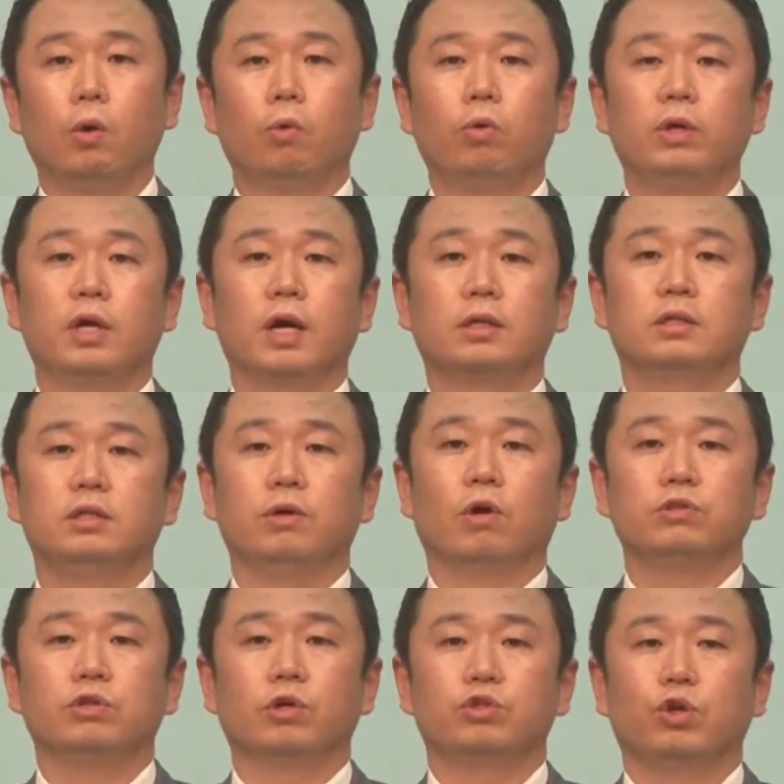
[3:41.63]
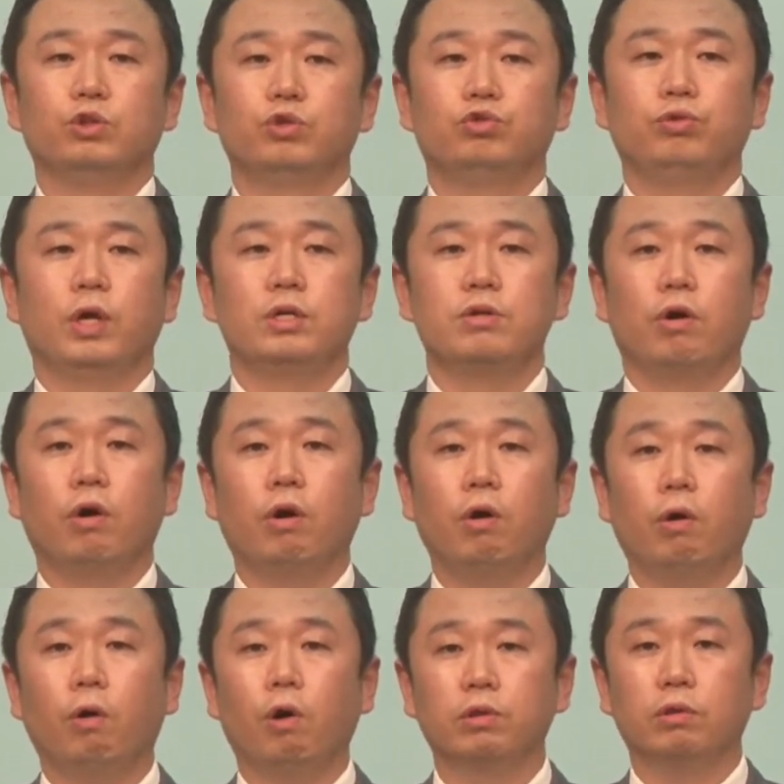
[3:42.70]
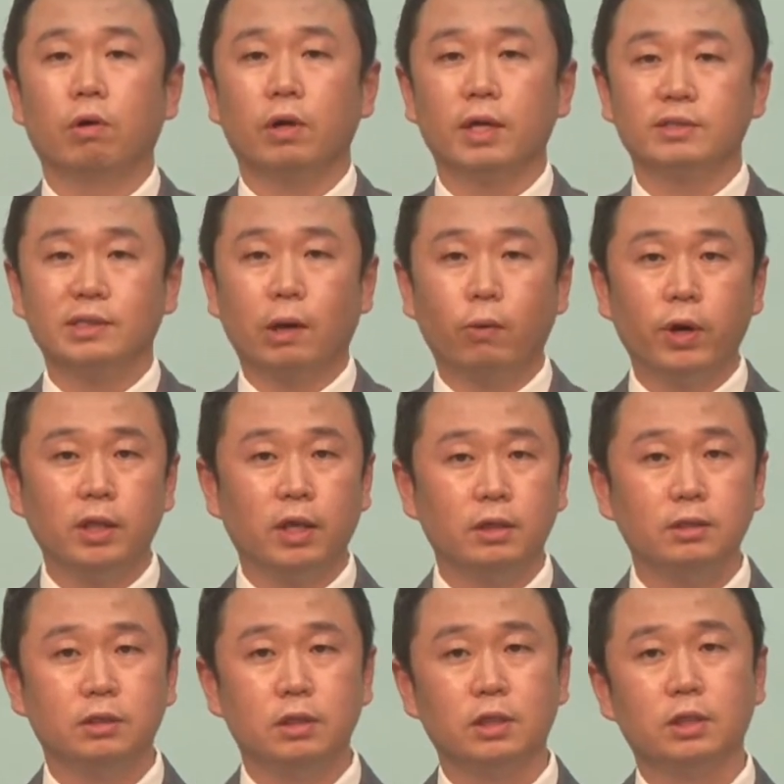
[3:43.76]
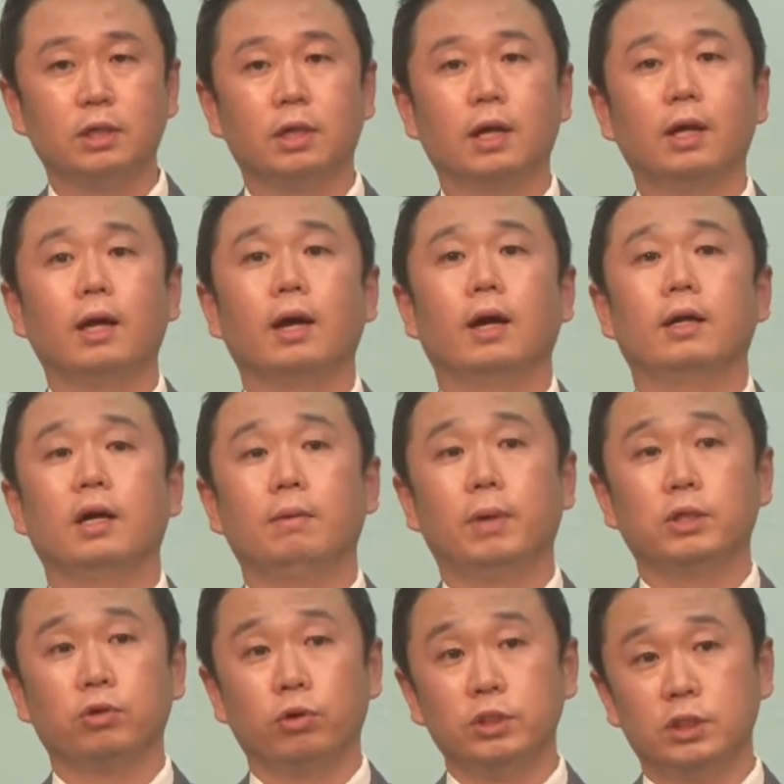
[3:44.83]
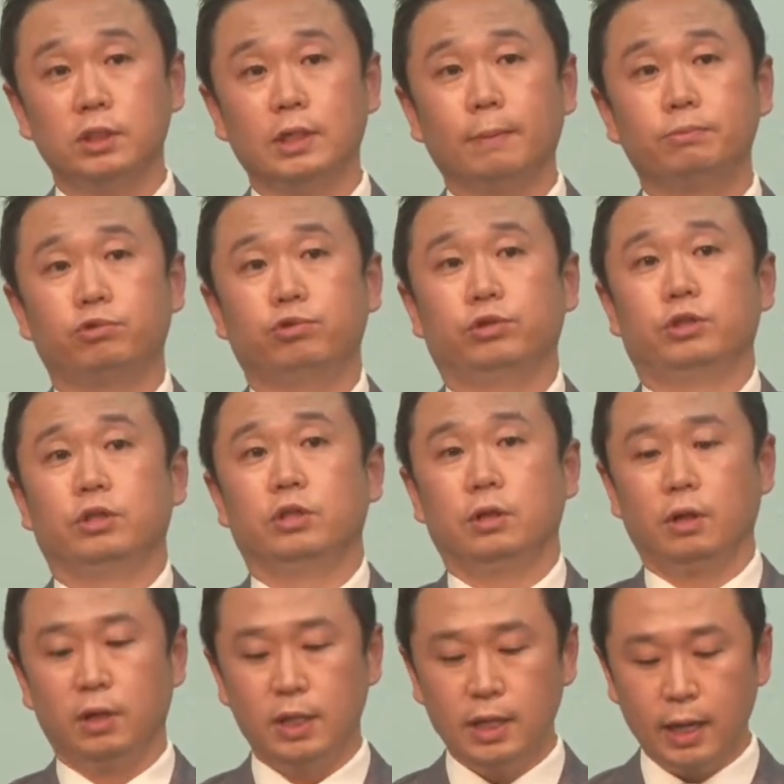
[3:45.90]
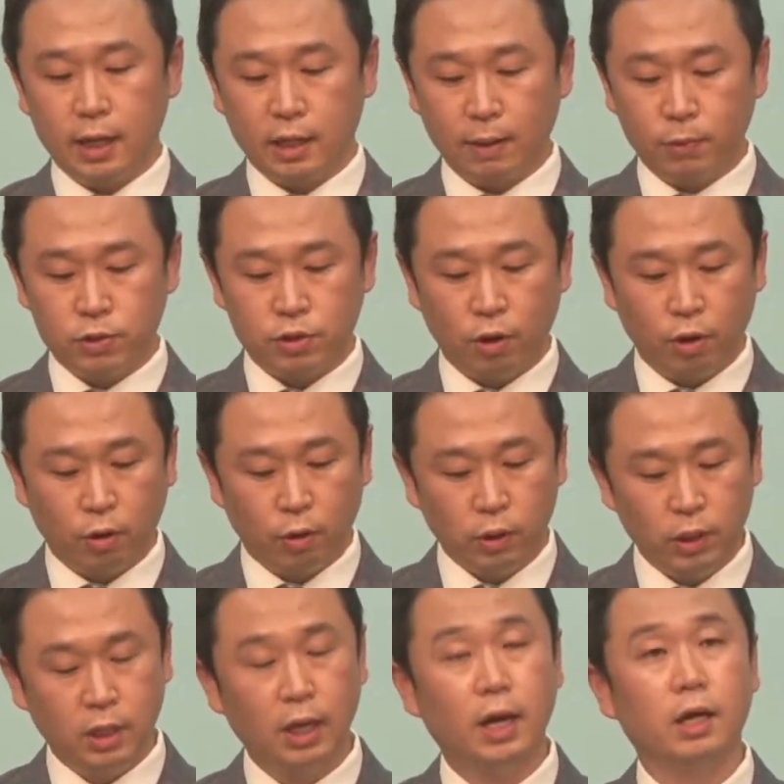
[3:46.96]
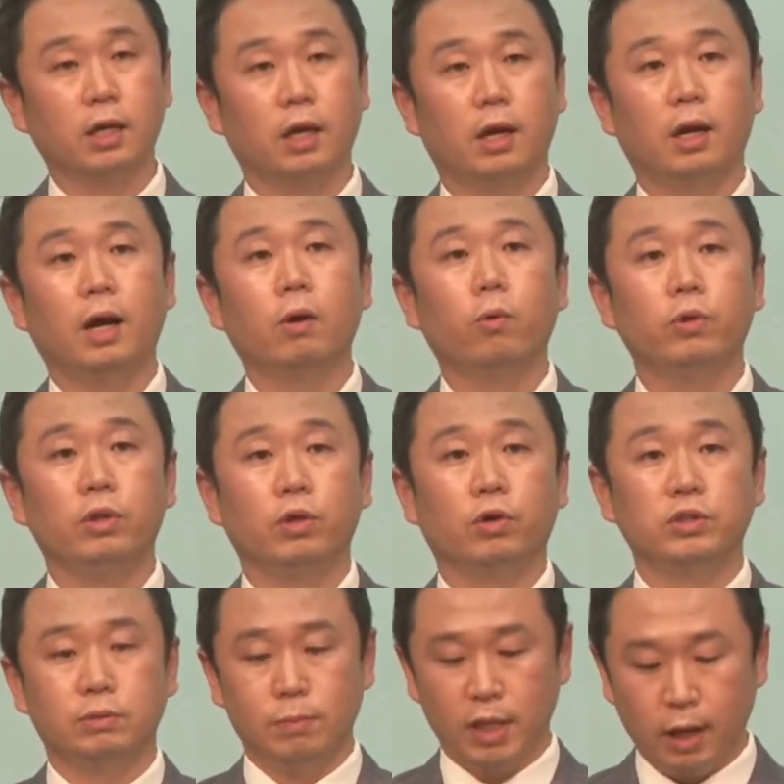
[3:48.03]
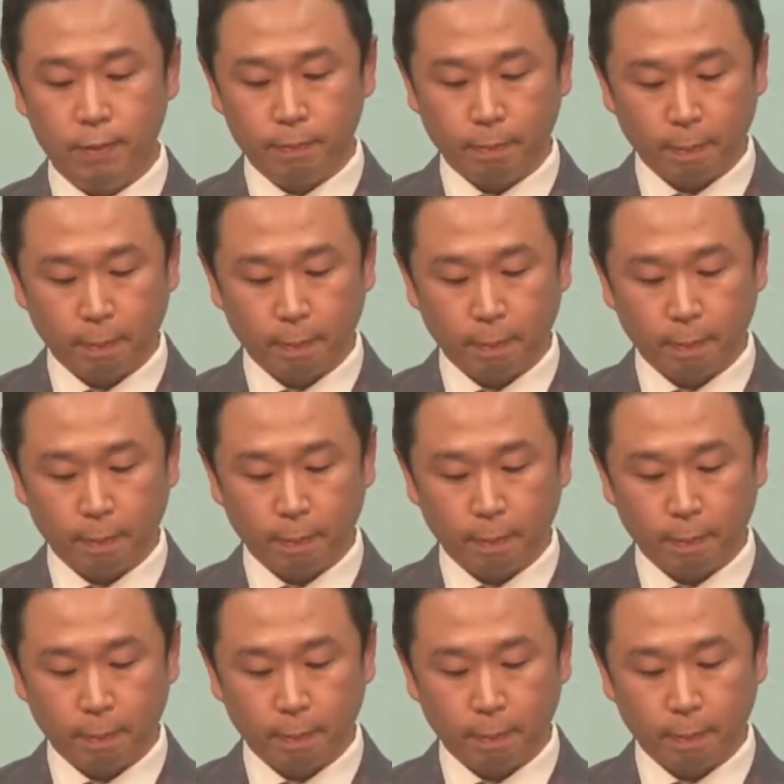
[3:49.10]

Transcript: 우리가 그 영적 전투에서 어떻게 싸워야 되는지를 하나님의 전신갑주를 이야기하면서 이야기를 하고 있는 것입니다.